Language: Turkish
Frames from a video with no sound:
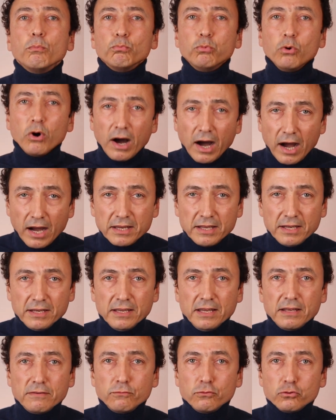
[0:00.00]
Bu
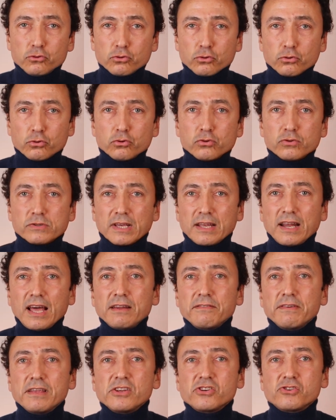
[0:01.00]
haliyle vücudu
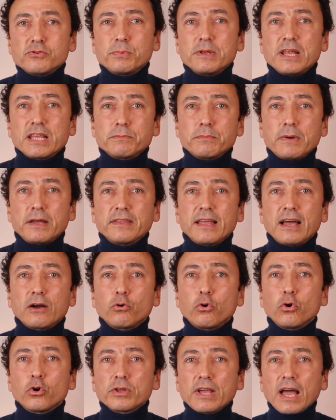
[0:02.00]
zarar verici bir
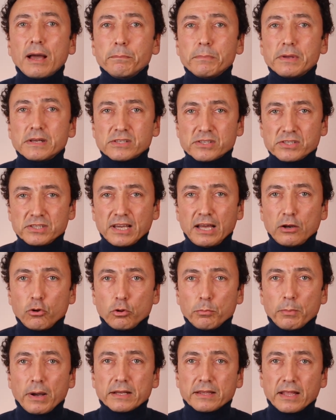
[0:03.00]
etmenden koruyan bir sinyal
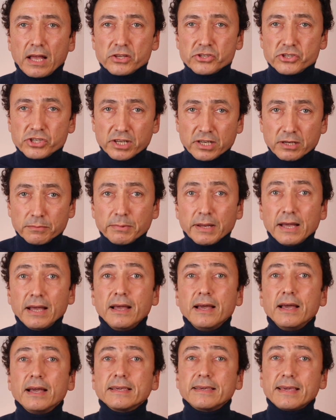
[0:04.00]
olmaktan çıkıp
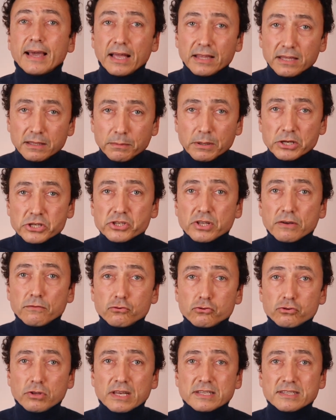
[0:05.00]
kendi başına
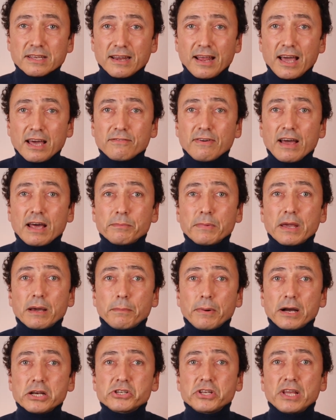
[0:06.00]
vücuda zarar
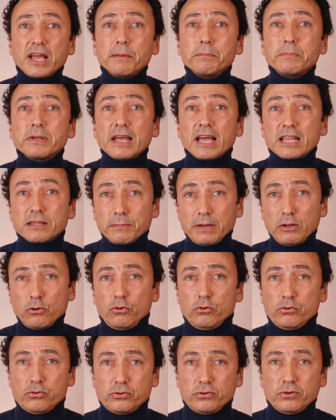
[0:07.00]
vermeye başlayan bir etmen
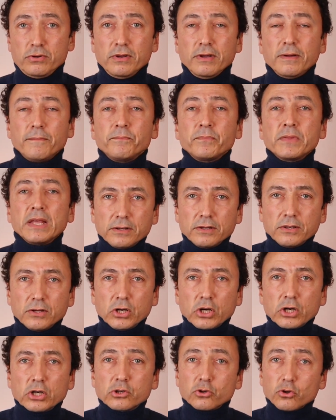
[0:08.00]
olur.
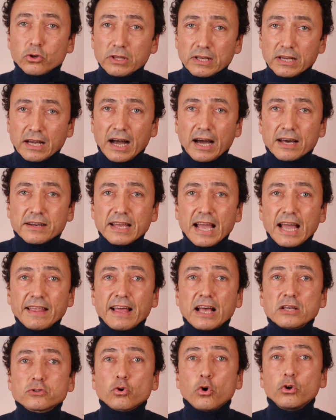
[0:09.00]
Kronik ağrı en
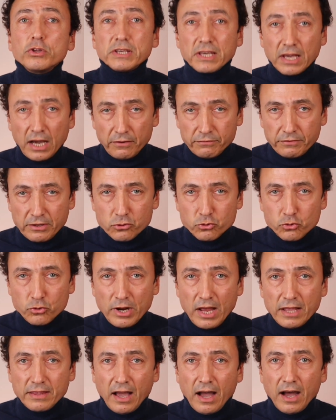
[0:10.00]
az 12 hafta
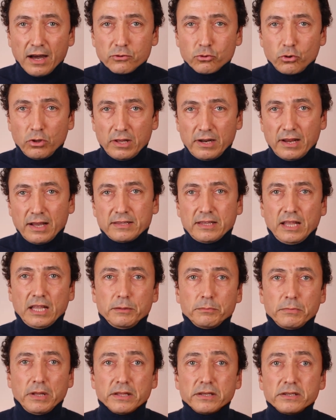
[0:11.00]
süren ağrı olarak
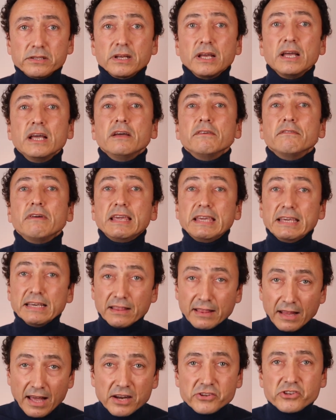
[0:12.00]
tanımlanır ve
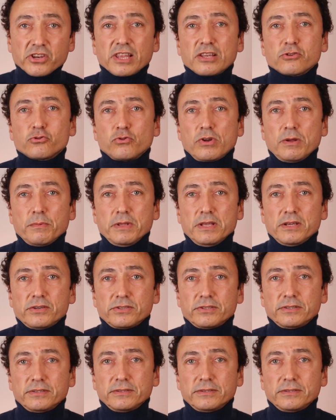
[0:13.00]
yıllarca da sürebilir.